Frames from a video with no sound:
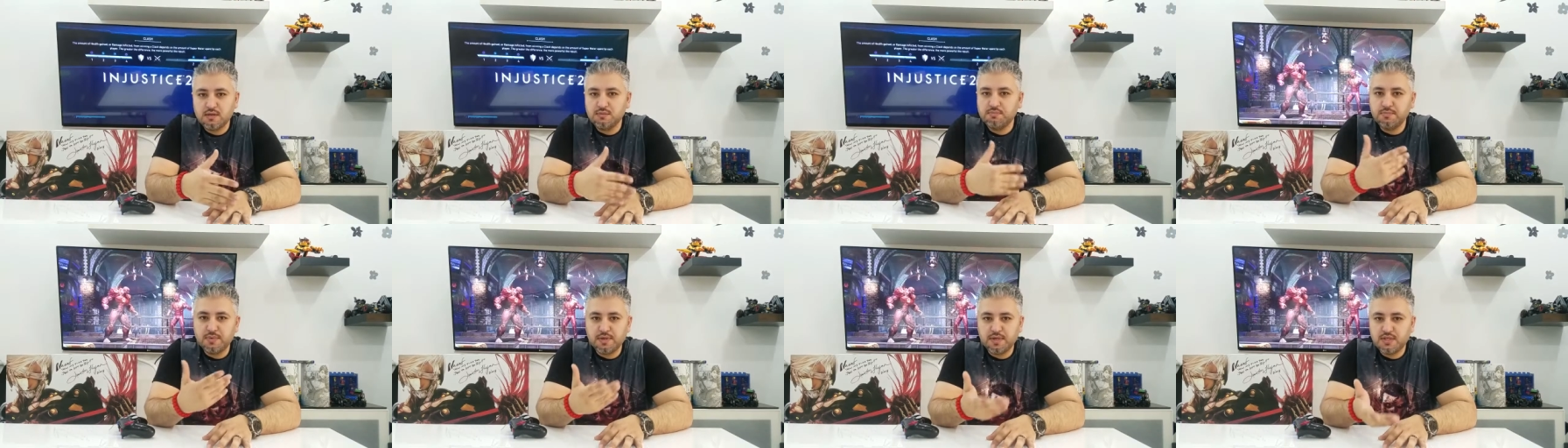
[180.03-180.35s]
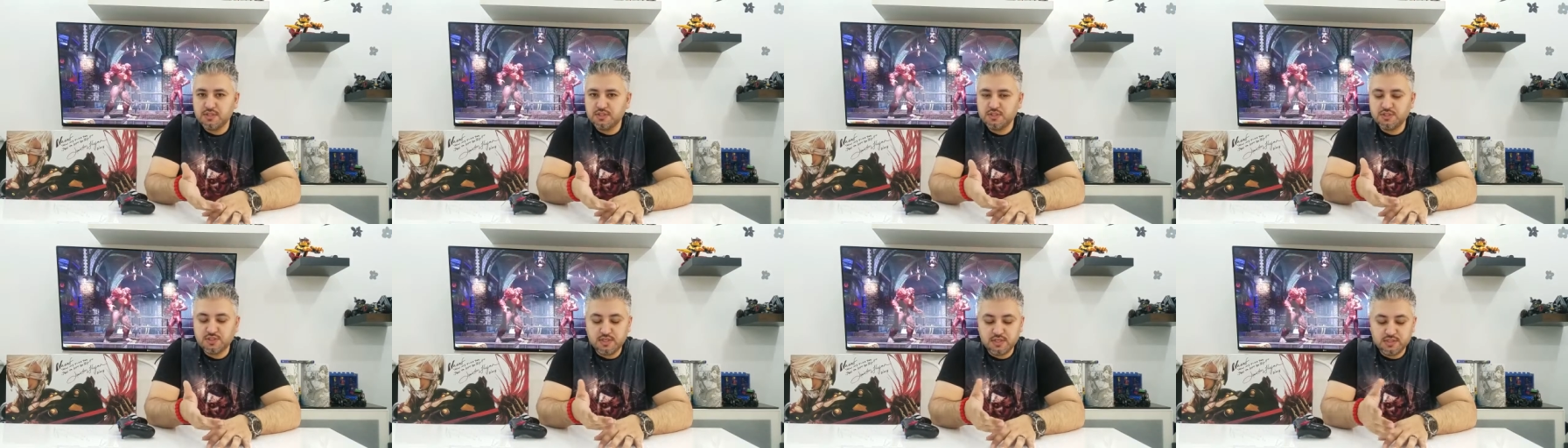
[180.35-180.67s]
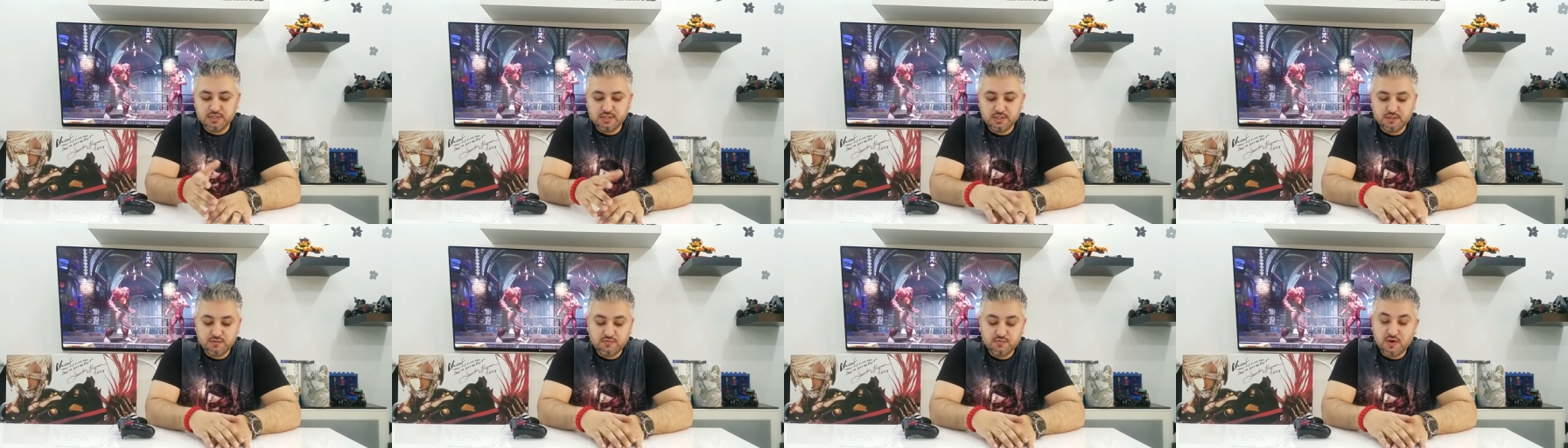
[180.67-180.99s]
يبلش شيء
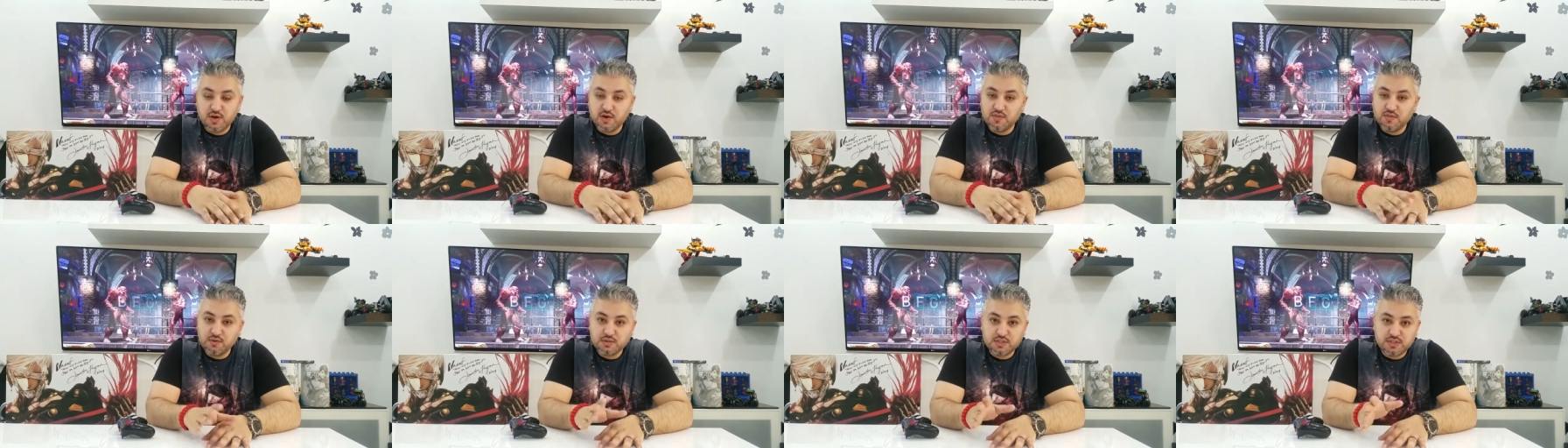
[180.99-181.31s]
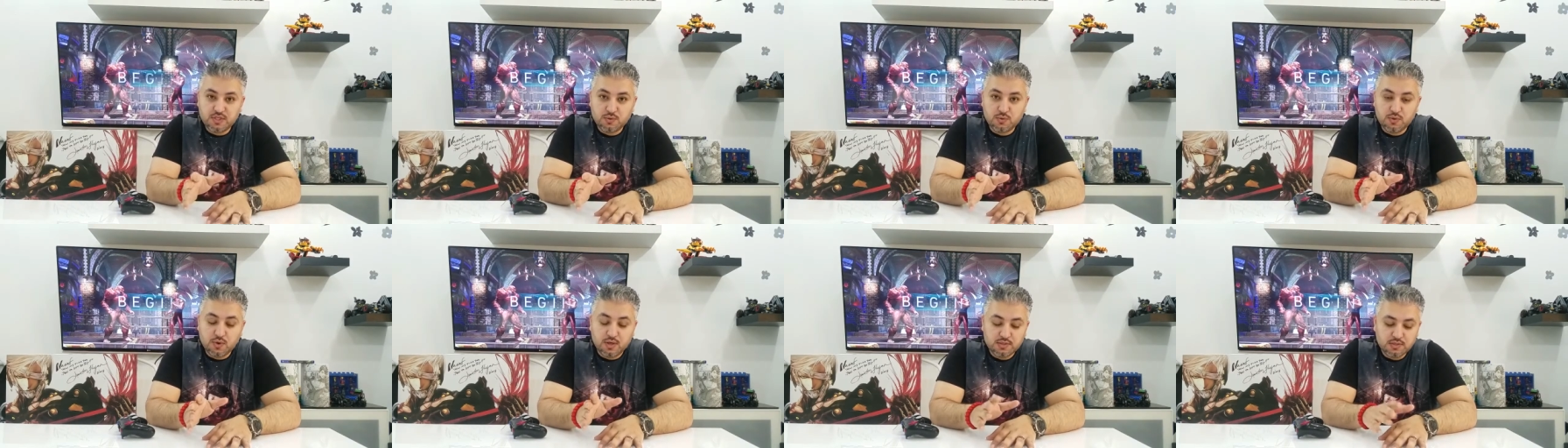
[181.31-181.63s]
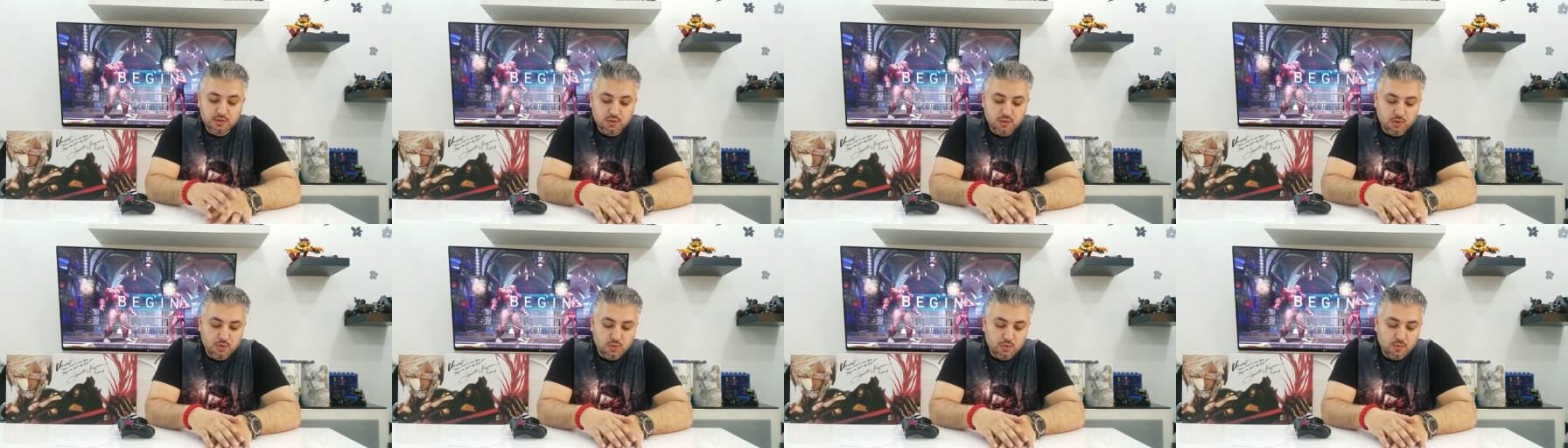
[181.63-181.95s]
جديد فهذا شيء وايد
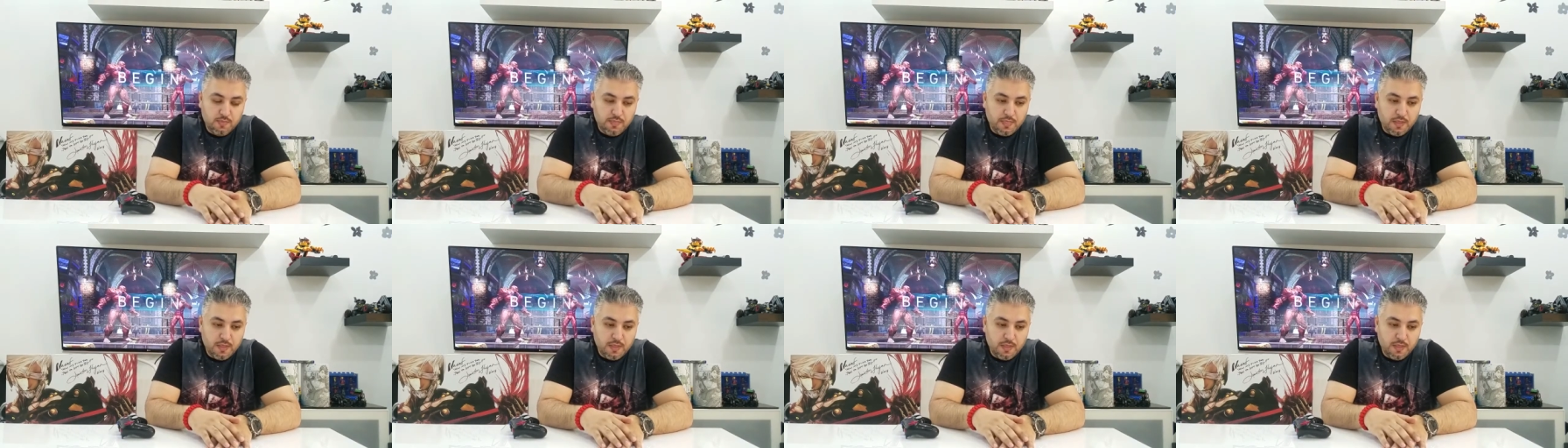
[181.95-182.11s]
حلو.